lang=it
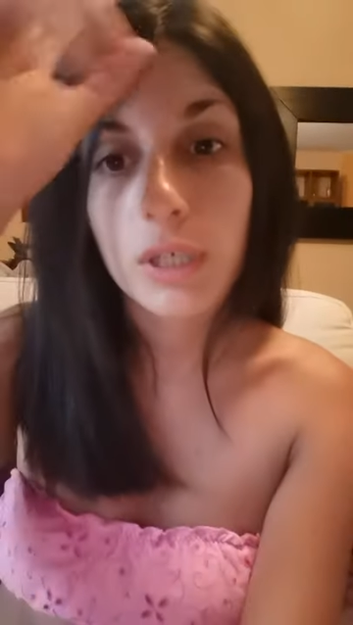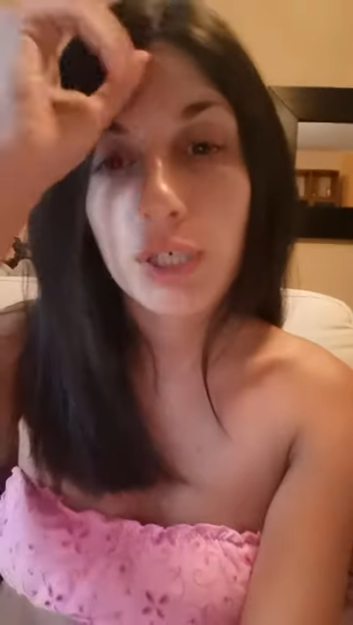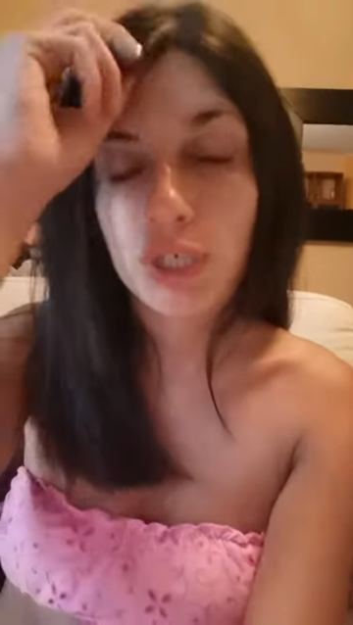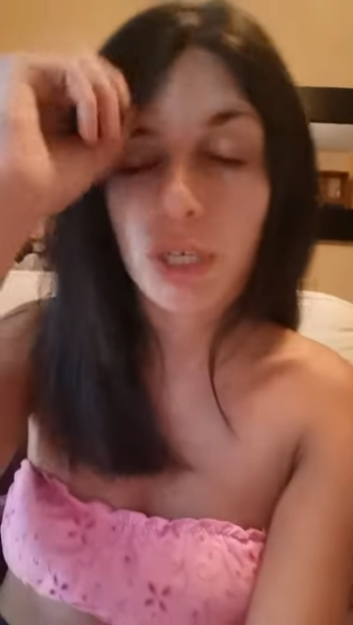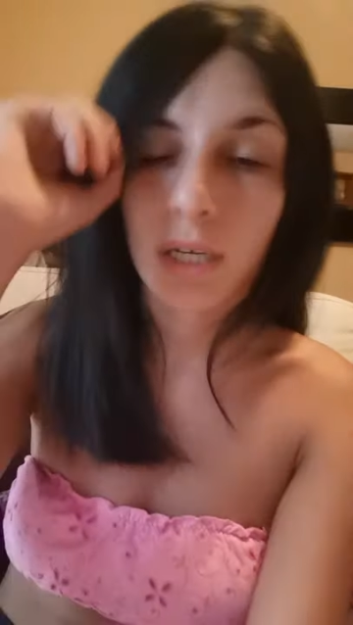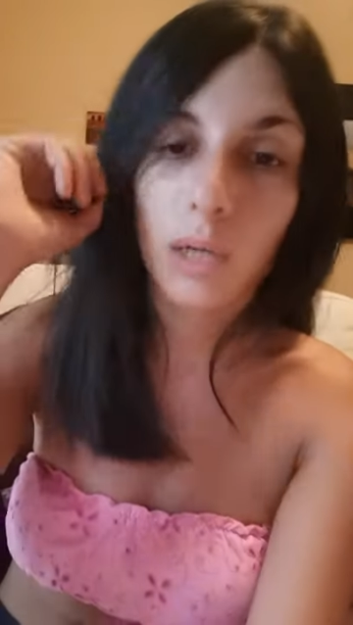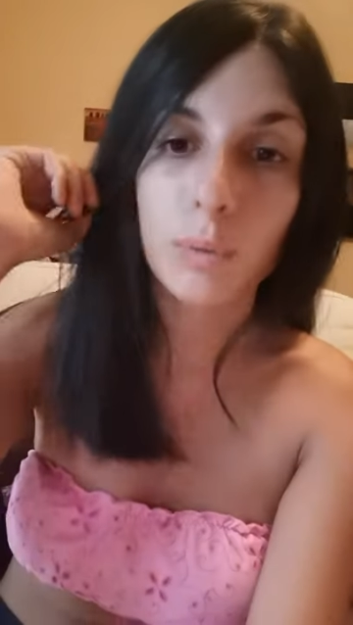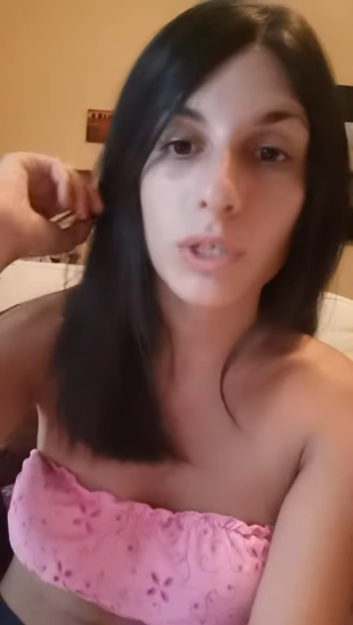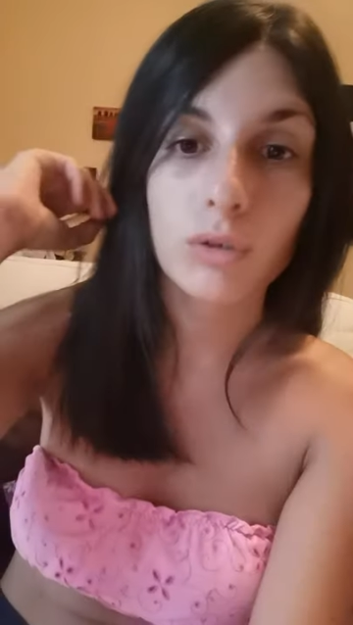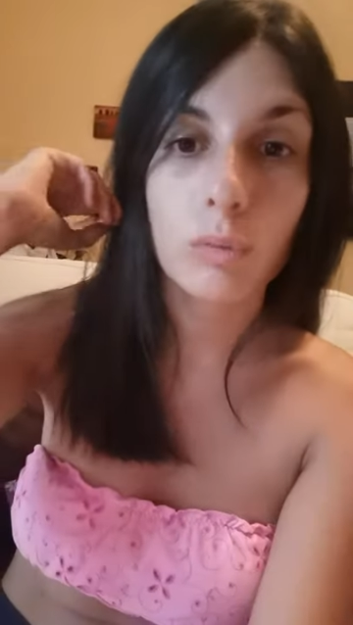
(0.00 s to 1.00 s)
riesci a
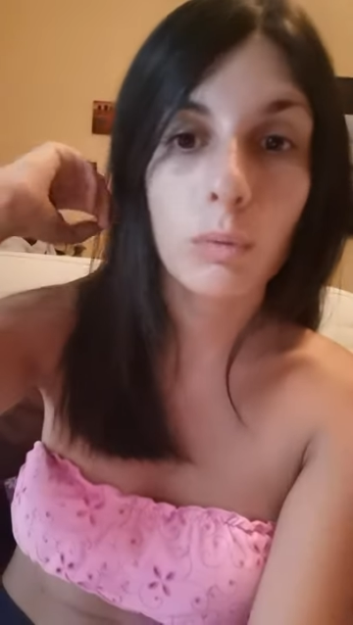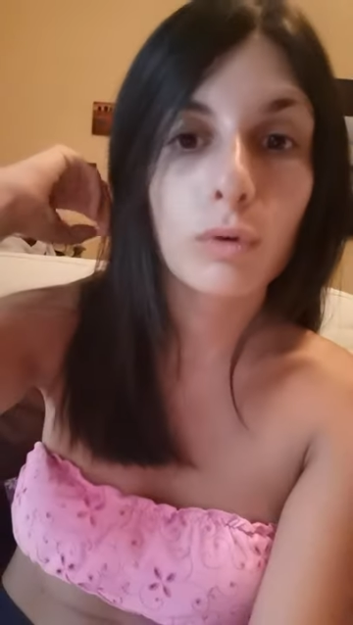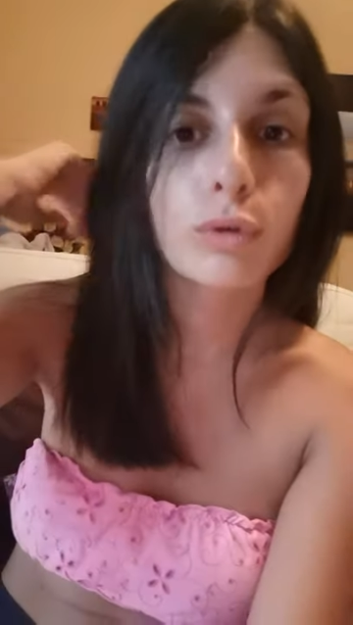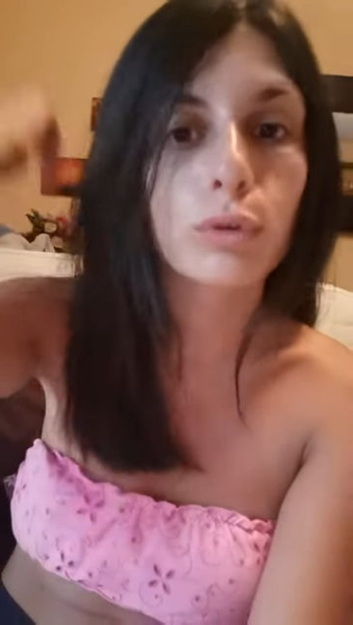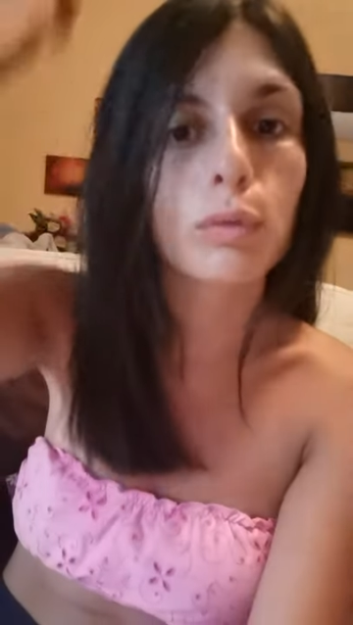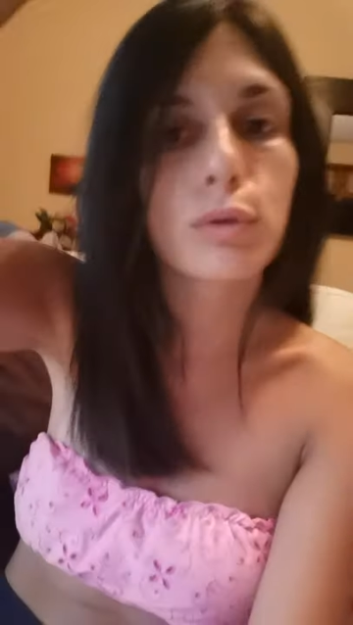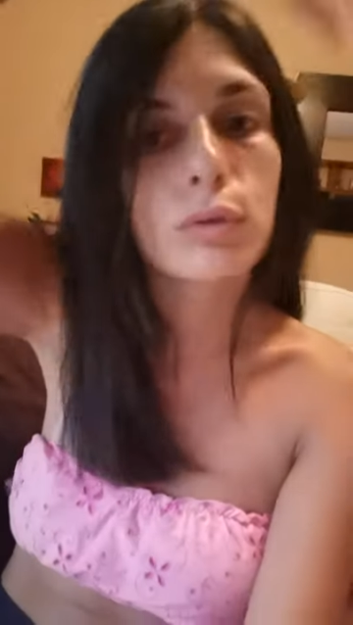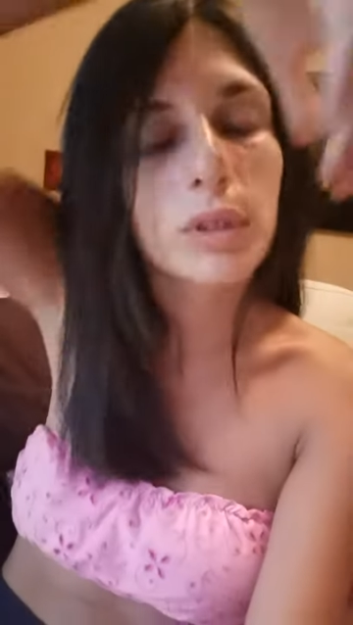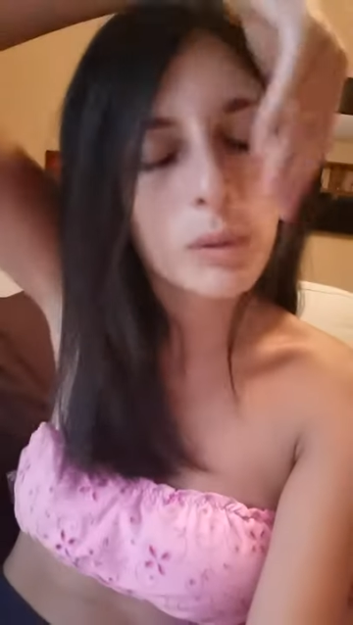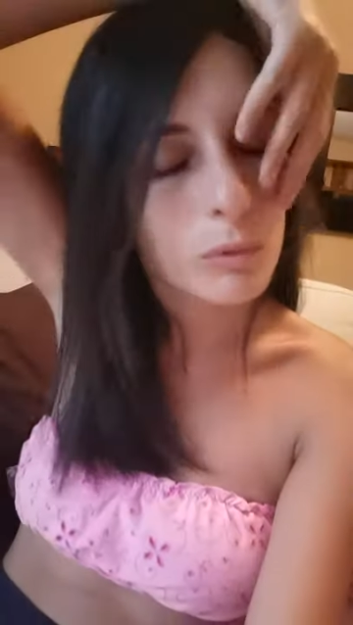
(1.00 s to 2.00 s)
capire dopo molto
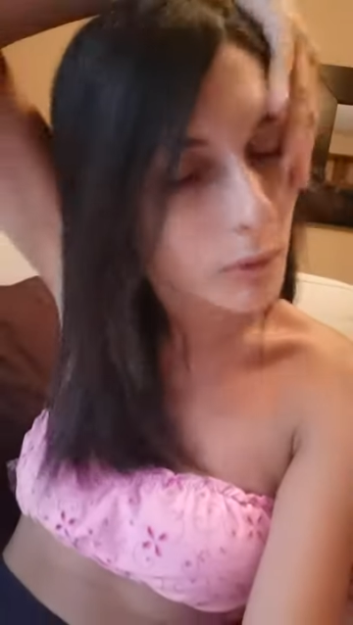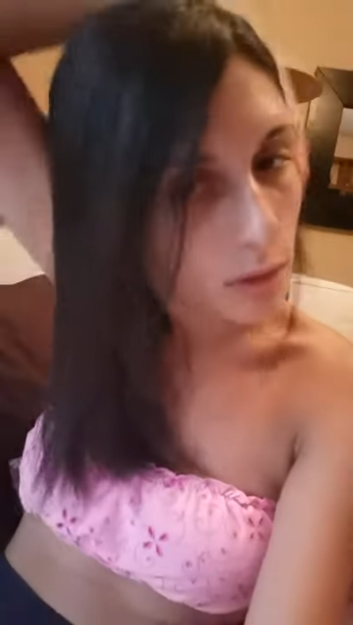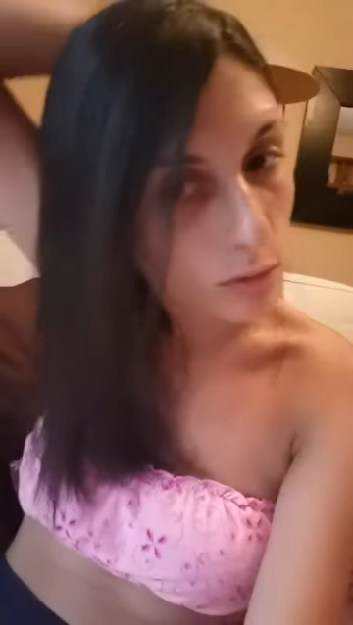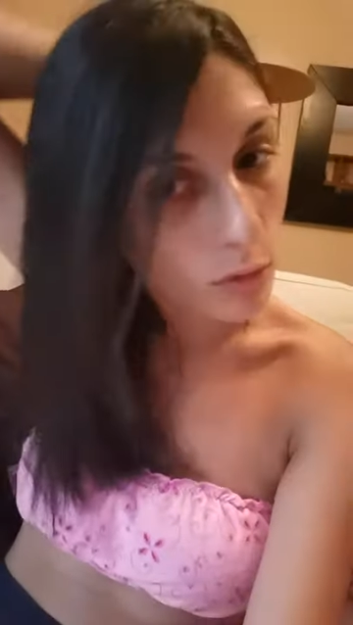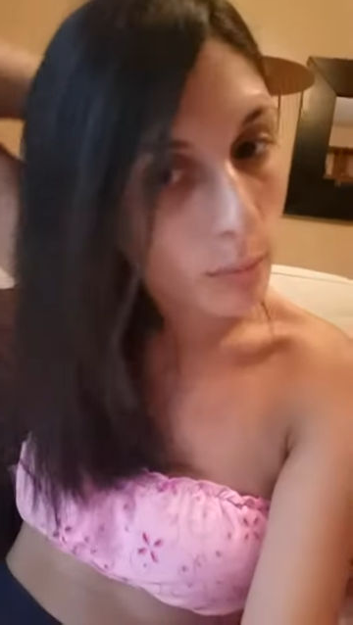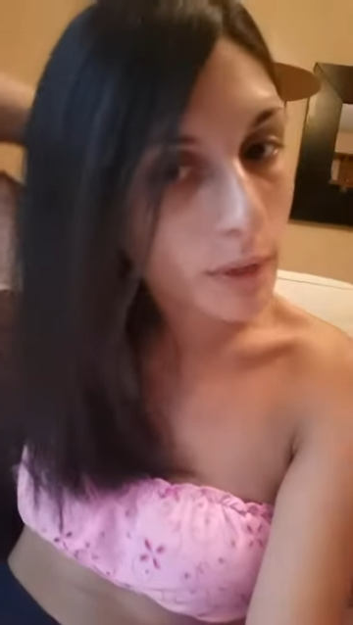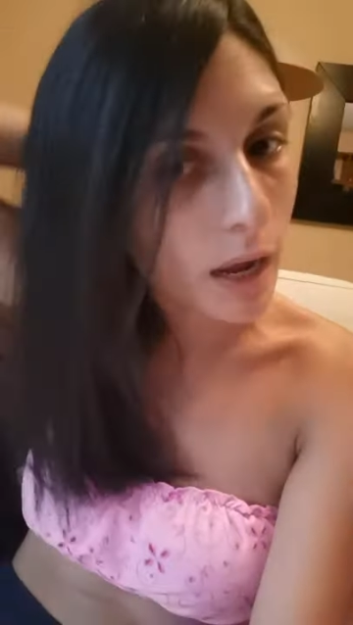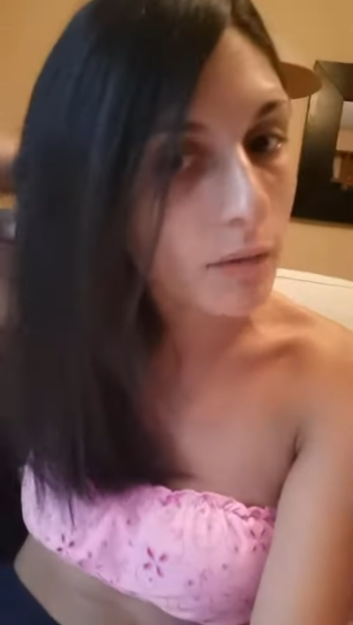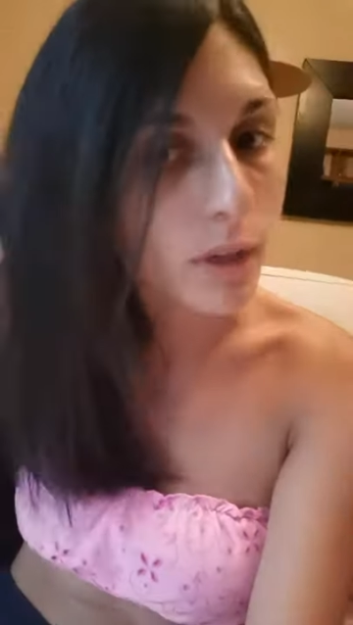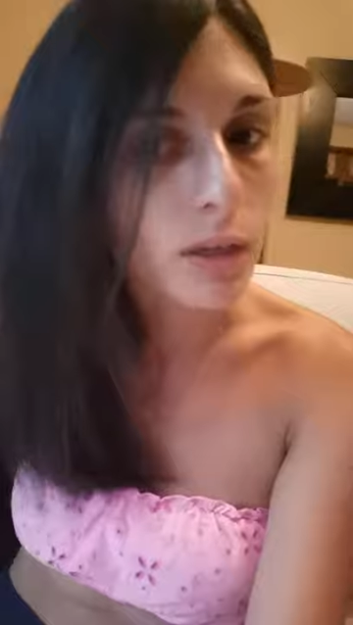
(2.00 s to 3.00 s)
molto tempo perché sono
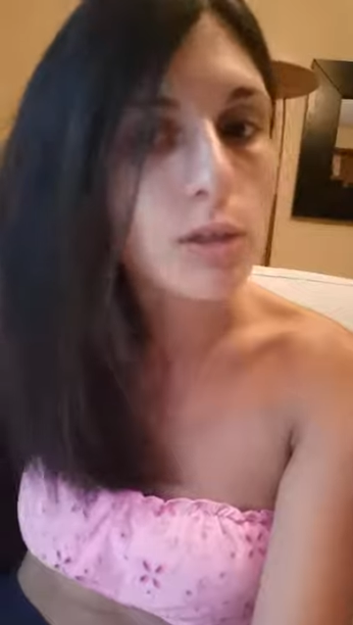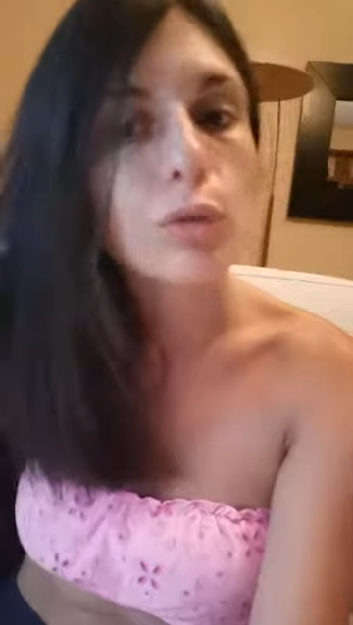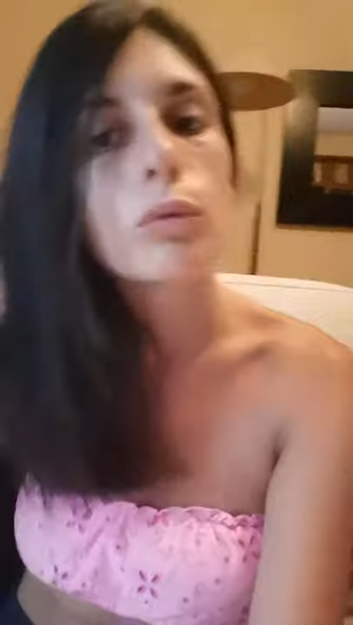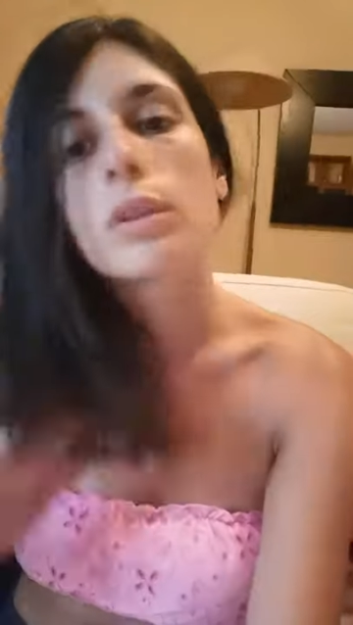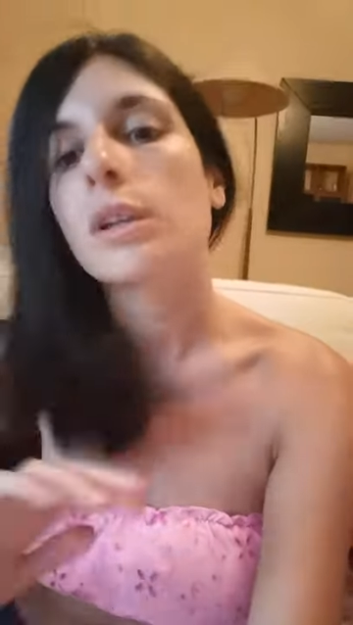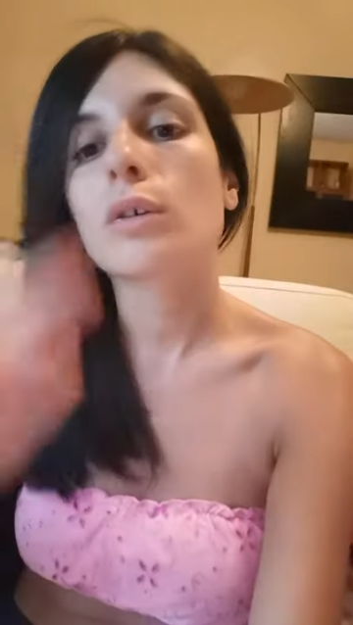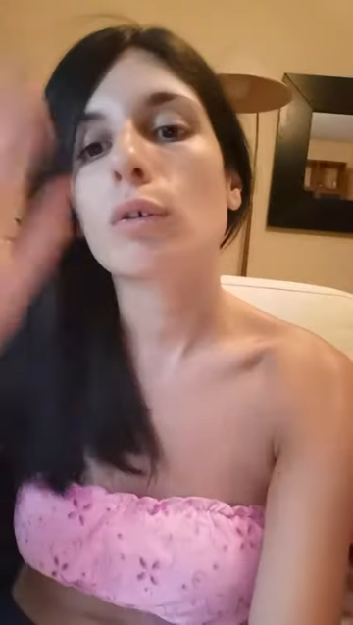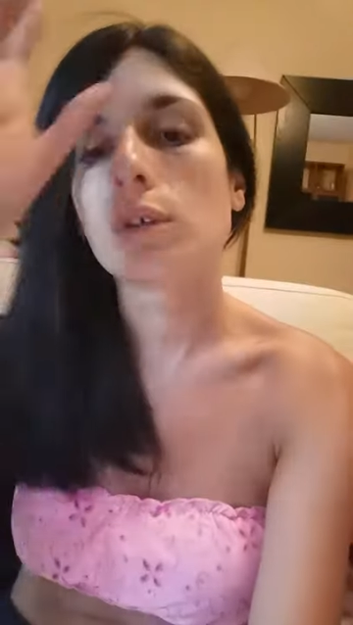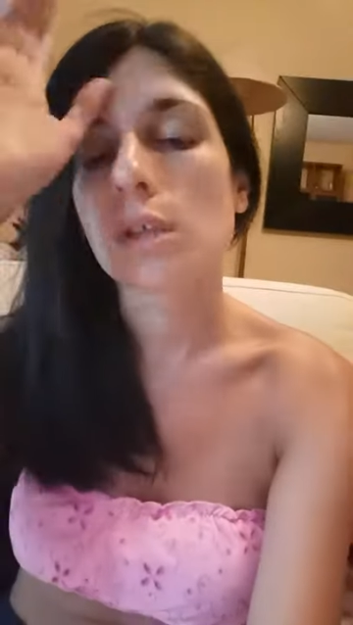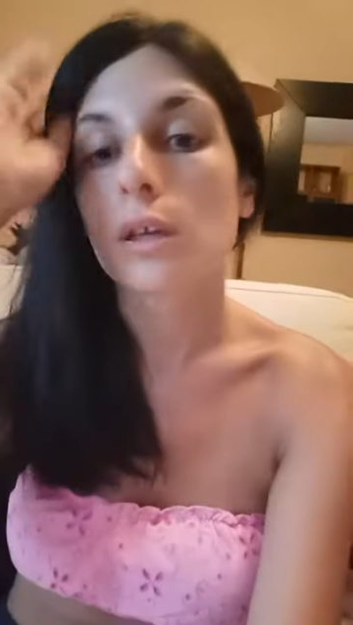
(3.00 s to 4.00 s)
bravi a nascondere le
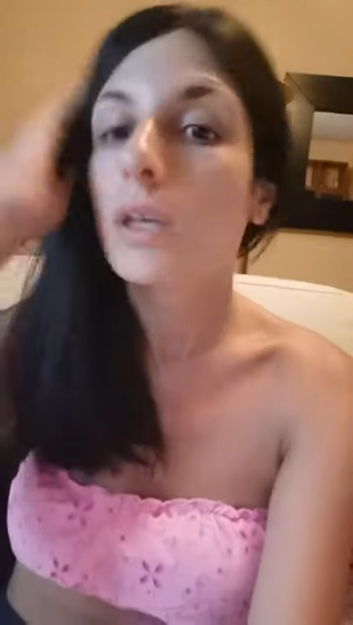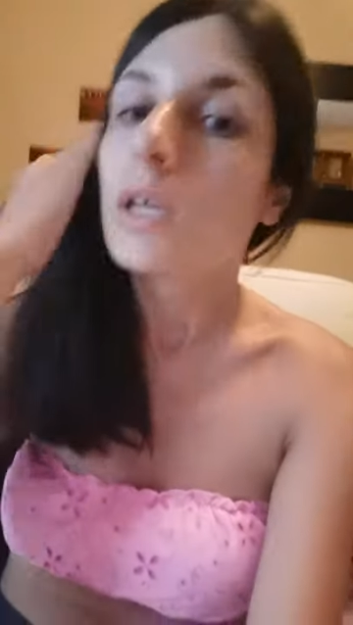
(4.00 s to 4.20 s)
cose,